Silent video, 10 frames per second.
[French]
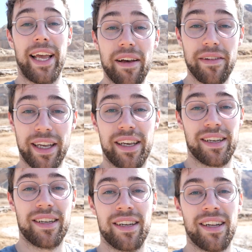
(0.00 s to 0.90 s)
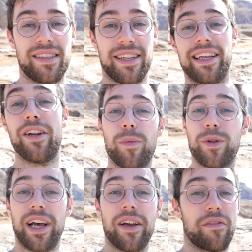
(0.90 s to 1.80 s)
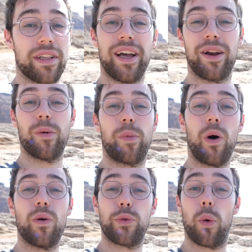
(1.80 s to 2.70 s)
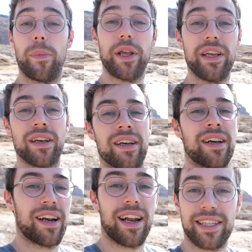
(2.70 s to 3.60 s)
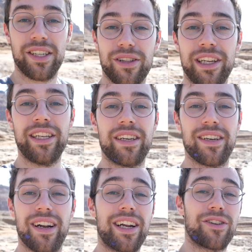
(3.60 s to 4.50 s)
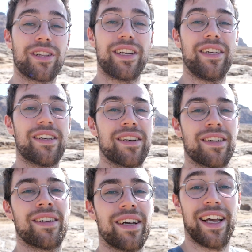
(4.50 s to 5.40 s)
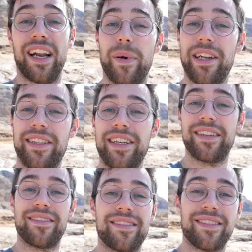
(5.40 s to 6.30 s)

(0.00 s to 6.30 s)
Et avec cette énorme taille, en fait, elle reprend trois pays, la Cisjordanie, la Jordanie, et la Palestine.